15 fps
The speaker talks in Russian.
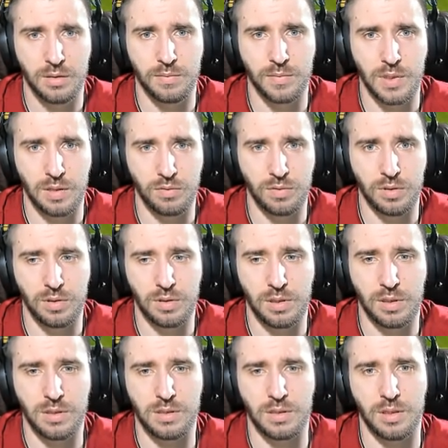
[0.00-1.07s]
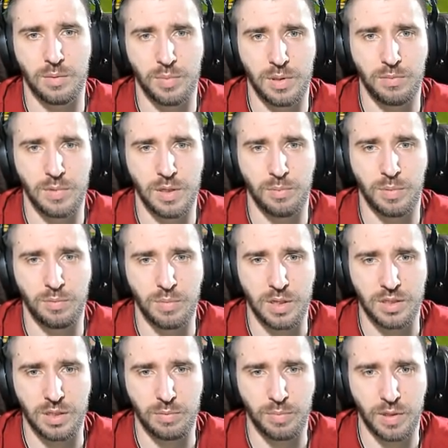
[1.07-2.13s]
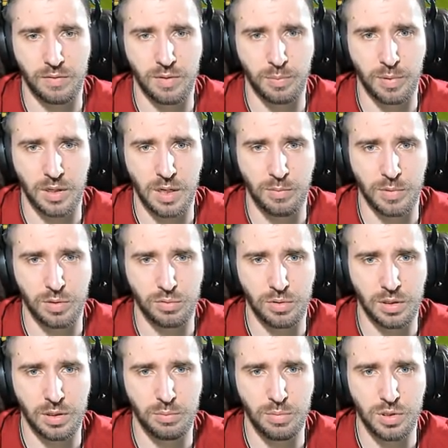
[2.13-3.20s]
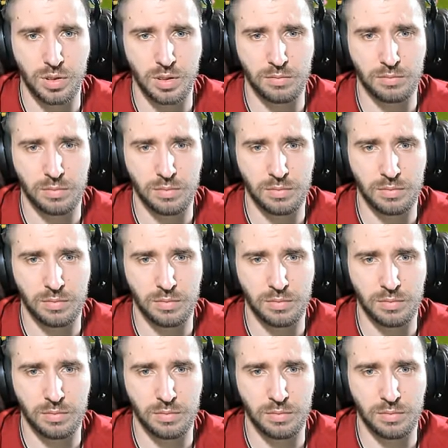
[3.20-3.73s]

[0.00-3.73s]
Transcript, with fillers: Мне вот интересно на примере Бабашки. Правда, пока мы туда добежим,